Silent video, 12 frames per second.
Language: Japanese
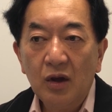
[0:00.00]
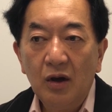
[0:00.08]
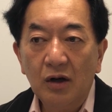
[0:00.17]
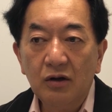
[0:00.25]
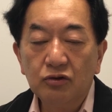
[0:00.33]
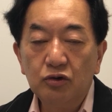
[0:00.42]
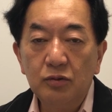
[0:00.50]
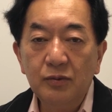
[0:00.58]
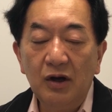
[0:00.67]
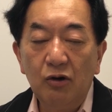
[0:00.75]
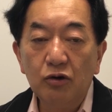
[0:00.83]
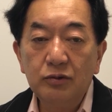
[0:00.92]
あるいは同
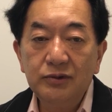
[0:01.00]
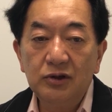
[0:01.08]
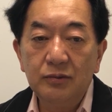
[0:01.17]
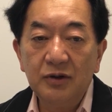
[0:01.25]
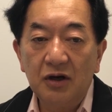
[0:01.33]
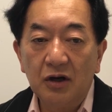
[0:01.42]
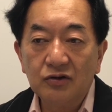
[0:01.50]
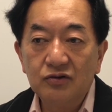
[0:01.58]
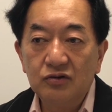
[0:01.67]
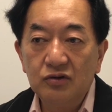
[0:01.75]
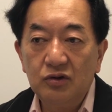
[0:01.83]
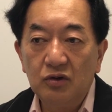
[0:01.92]
盟は北部同盟から
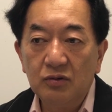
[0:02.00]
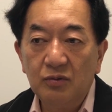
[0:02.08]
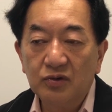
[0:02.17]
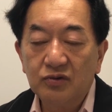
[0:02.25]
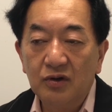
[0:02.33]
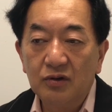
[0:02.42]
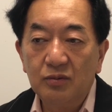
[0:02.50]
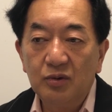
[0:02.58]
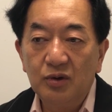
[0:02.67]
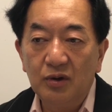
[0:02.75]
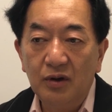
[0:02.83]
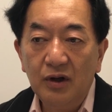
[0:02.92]
続いておりますけど
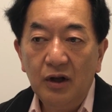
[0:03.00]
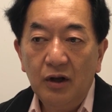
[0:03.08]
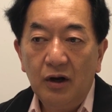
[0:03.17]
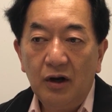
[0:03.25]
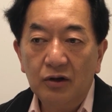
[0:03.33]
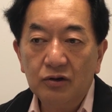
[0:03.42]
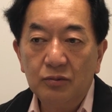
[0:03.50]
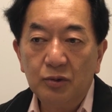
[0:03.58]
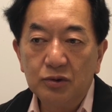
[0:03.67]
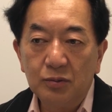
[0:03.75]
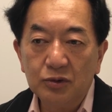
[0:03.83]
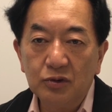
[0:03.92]
も
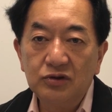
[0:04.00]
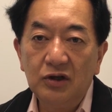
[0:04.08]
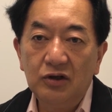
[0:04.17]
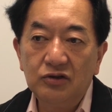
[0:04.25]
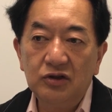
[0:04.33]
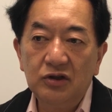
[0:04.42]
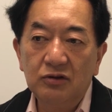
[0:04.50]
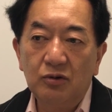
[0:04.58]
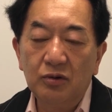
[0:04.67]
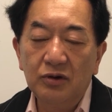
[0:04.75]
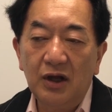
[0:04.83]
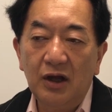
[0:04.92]
もともと政治
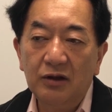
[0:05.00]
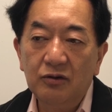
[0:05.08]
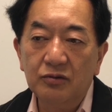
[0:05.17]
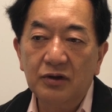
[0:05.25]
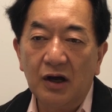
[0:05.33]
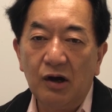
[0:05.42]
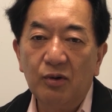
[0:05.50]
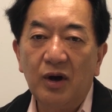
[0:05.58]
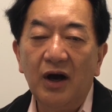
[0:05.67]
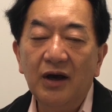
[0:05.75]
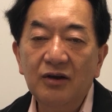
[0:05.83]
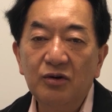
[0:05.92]
こんな世の中を
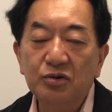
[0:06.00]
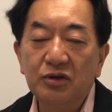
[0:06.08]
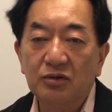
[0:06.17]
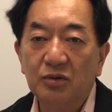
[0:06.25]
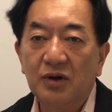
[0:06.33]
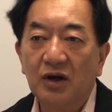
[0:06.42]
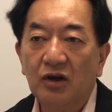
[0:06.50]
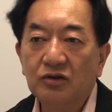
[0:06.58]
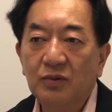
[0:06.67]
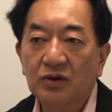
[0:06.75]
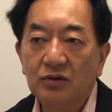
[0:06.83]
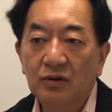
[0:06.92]
変えようってとこから
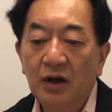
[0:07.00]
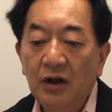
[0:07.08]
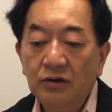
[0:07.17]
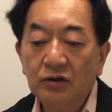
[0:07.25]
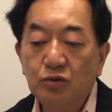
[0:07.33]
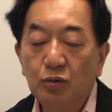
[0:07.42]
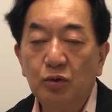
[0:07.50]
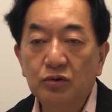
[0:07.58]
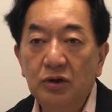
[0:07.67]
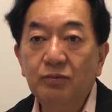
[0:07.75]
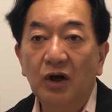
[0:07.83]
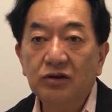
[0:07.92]
始まるでそこ
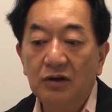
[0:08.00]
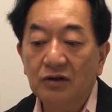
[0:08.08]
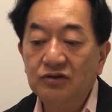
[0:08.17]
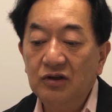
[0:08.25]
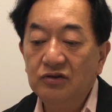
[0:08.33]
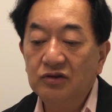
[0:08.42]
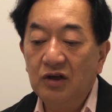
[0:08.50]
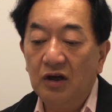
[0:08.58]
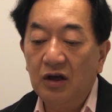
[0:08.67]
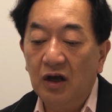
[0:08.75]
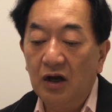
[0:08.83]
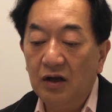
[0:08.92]
に全く政治
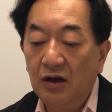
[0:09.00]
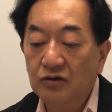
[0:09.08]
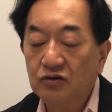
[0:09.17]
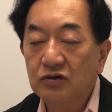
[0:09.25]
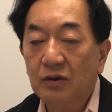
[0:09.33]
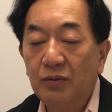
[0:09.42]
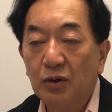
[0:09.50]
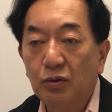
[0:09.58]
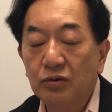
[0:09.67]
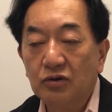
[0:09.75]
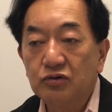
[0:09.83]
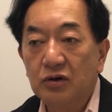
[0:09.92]
経験がない
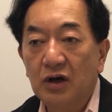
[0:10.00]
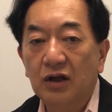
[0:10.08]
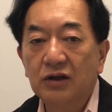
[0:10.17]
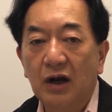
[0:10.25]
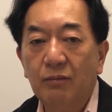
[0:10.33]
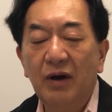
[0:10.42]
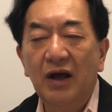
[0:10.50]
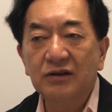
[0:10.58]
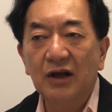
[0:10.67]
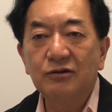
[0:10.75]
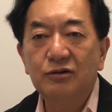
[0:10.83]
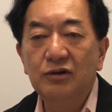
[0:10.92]
ジュゼッペ・コンテシを選んだらま
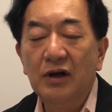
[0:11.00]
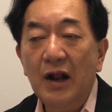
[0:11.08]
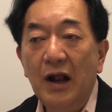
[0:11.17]
た空